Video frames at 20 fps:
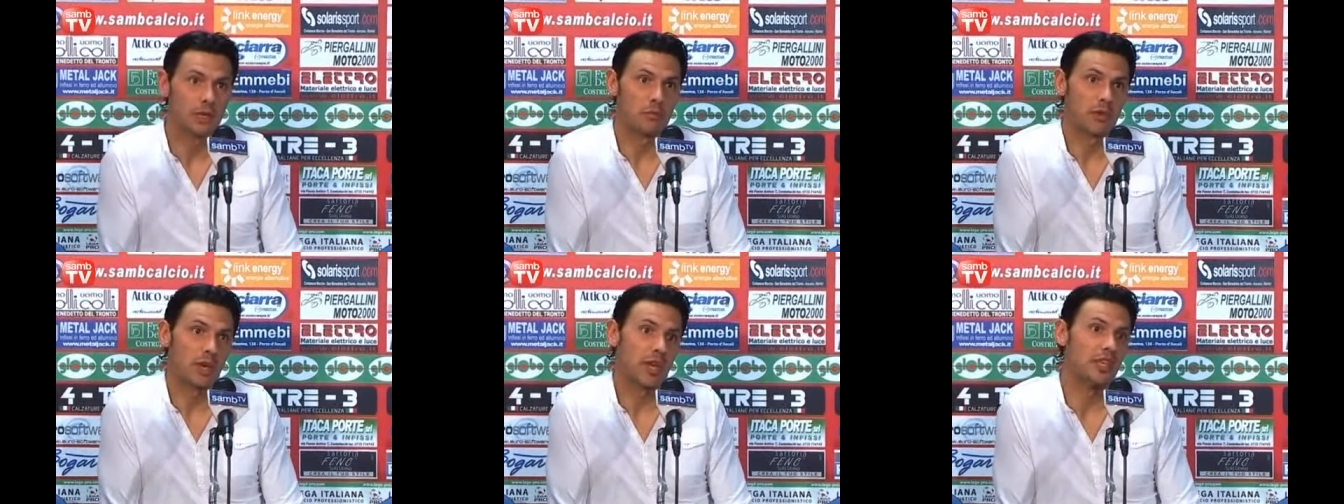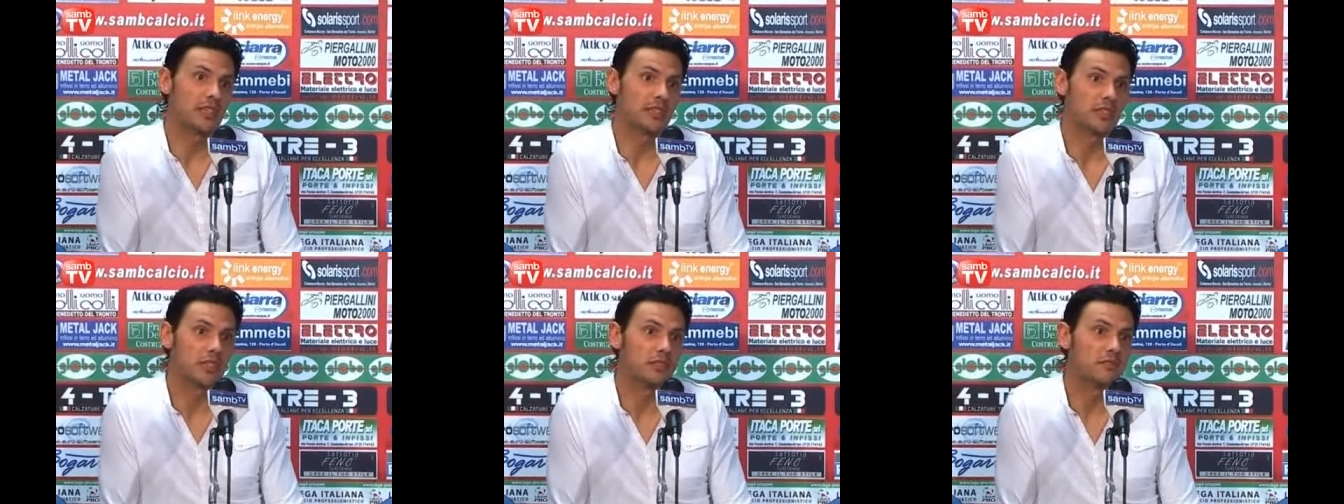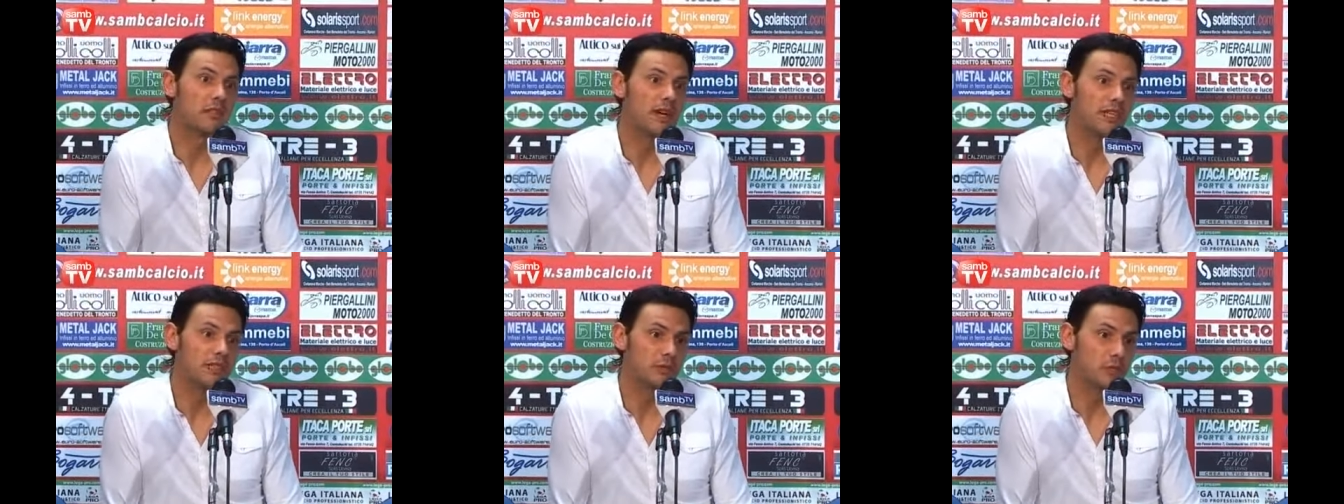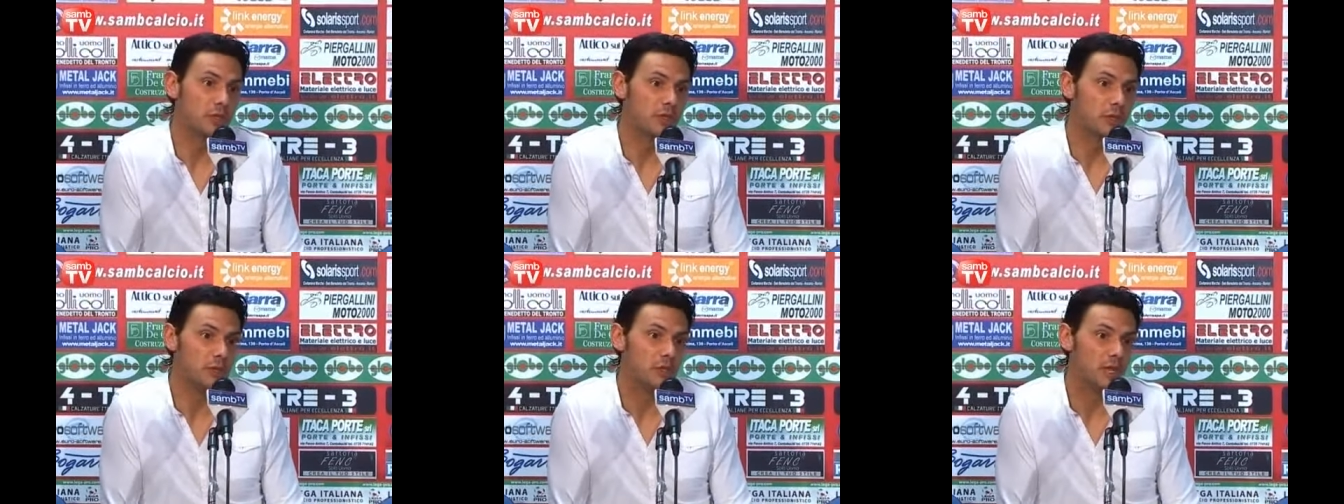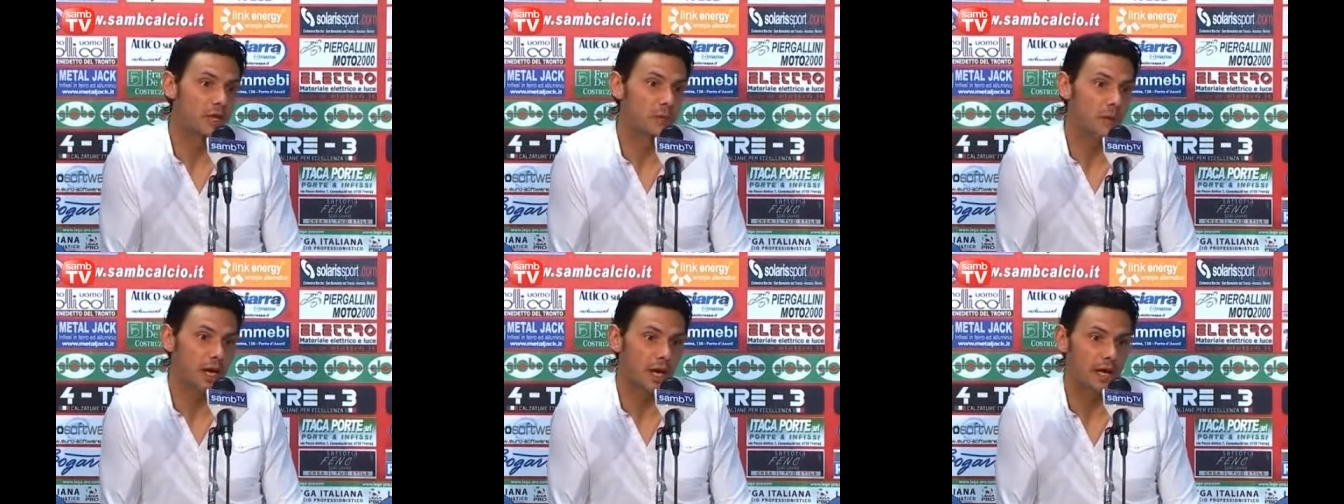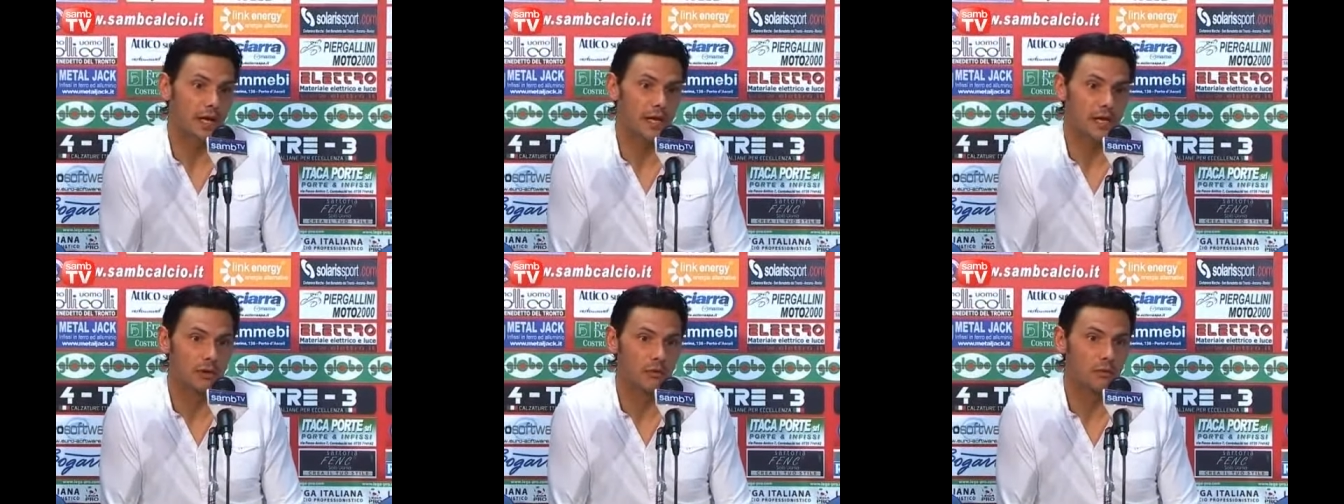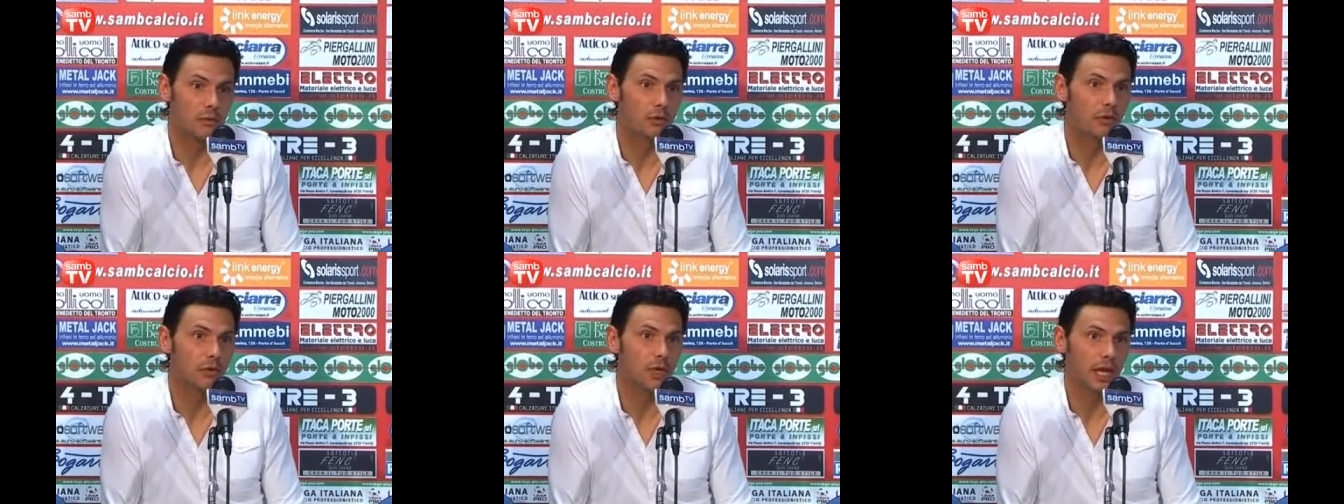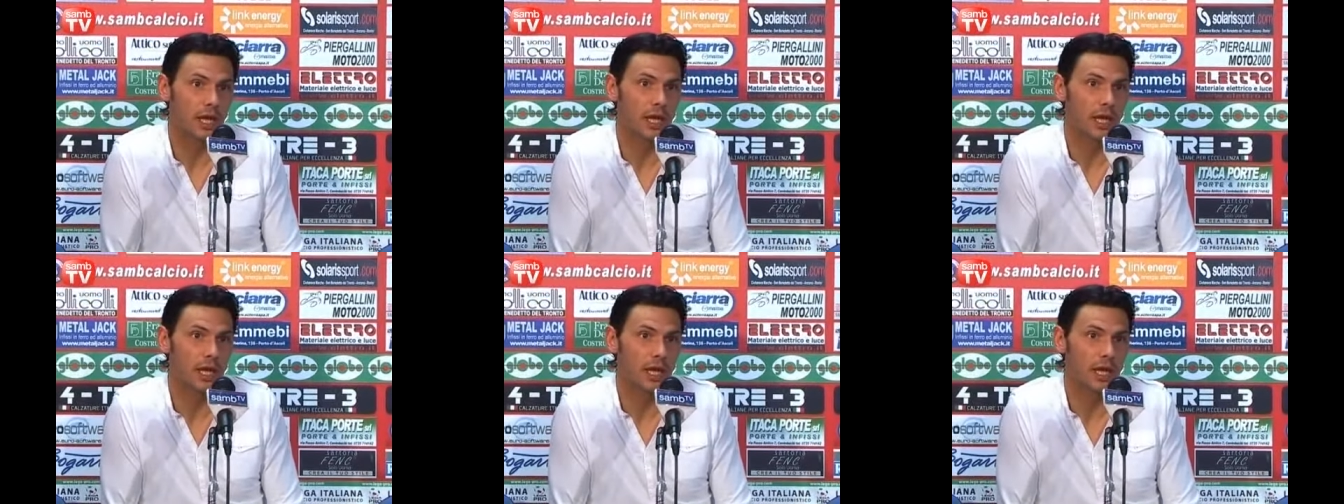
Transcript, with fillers: perché si va a sminuire magari il lavoro